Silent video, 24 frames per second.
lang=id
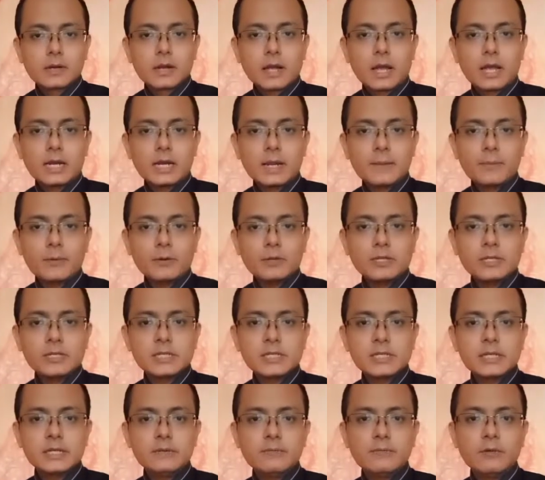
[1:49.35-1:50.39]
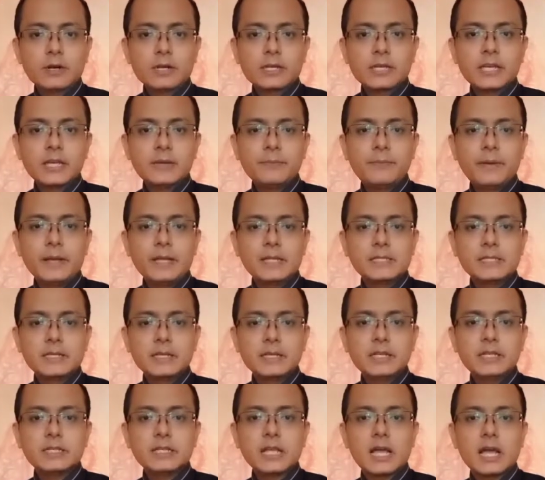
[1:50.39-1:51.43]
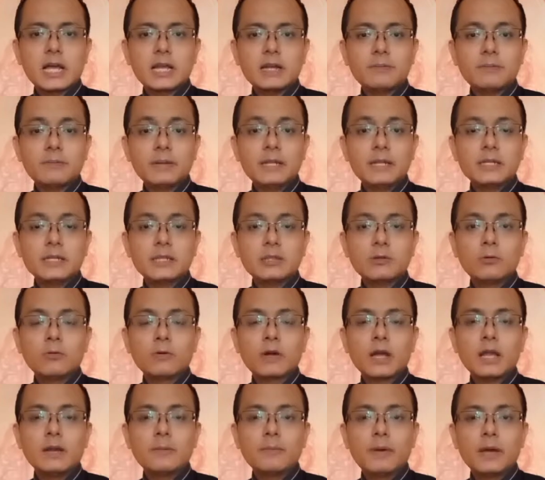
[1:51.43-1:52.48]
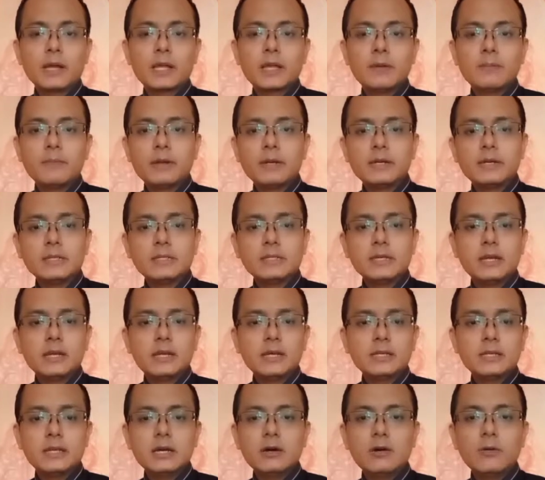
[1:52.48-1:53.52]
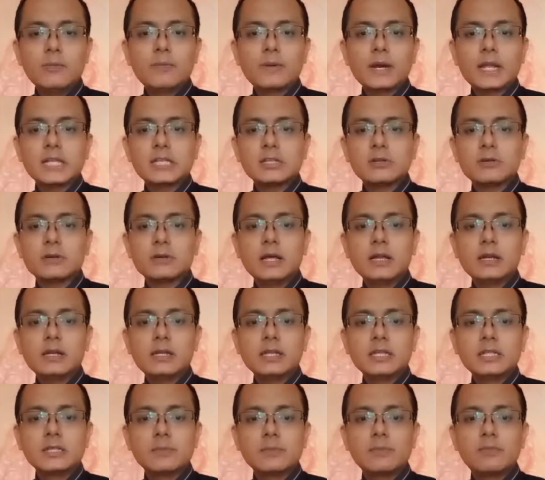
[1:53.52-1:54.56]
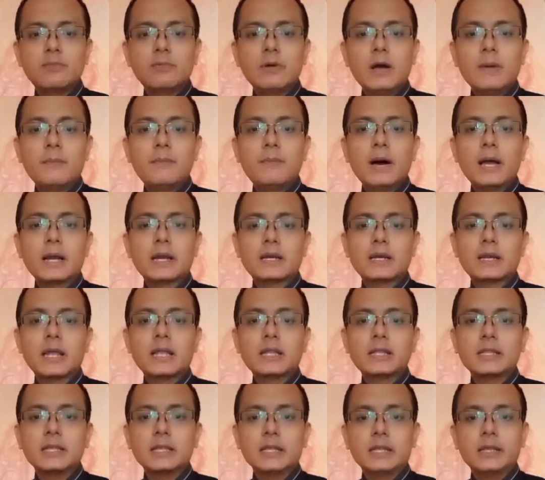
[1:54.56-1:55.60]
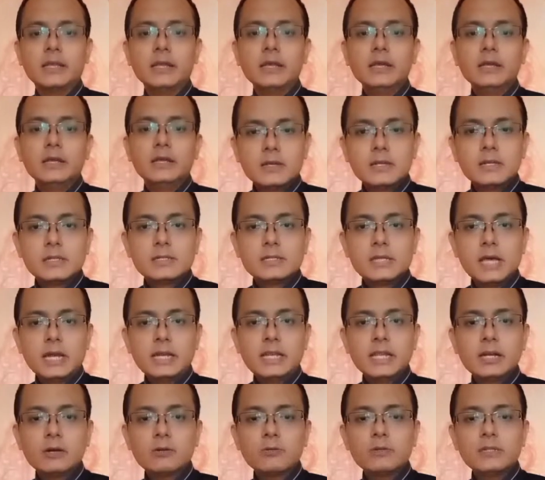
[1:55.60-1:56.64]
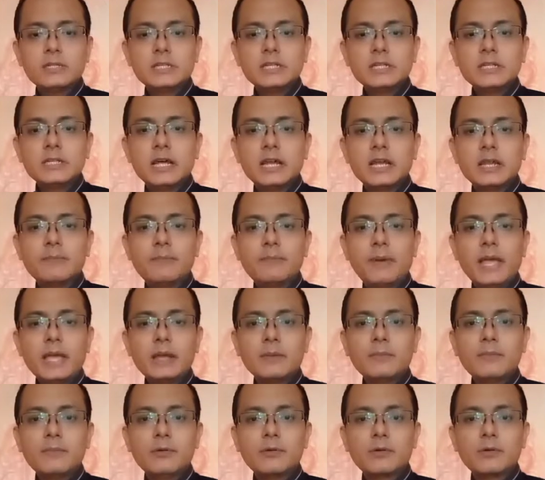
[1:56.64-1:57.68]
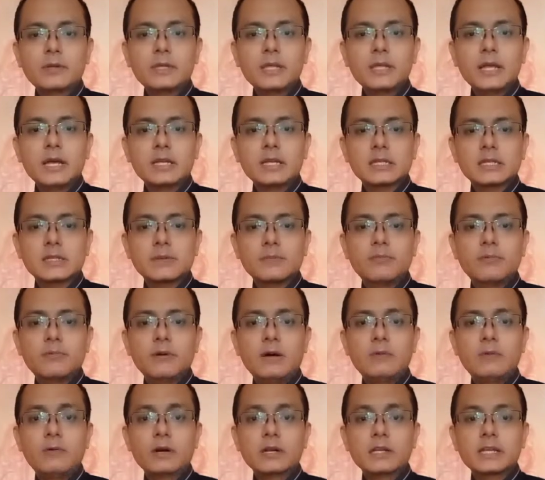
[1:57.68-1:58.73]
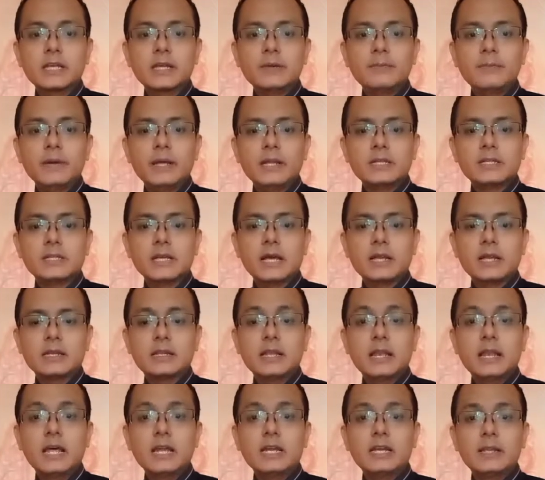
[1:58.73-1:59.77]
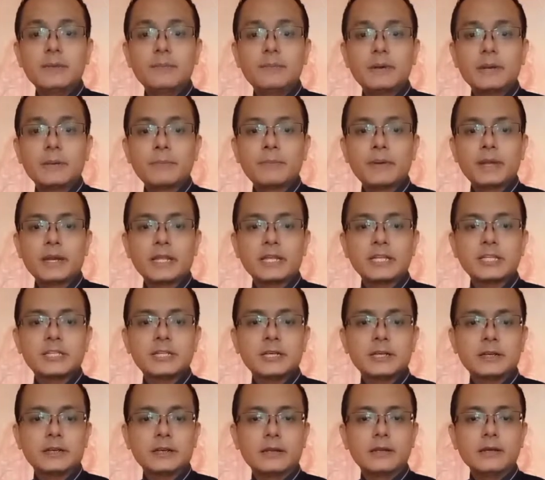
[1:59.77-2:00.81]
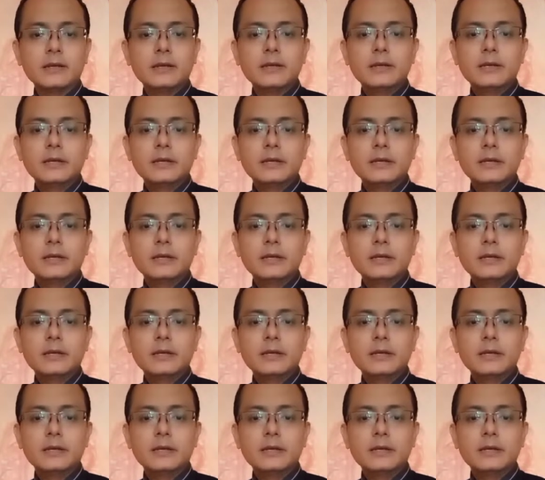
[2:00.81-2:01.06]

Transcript: Karena posisi working bench ini sangat menentukan bagaimana jalannya operasional di sebuah bar nanti jadi kunci dari baik buruknya sebuah working bench adalah di preparation.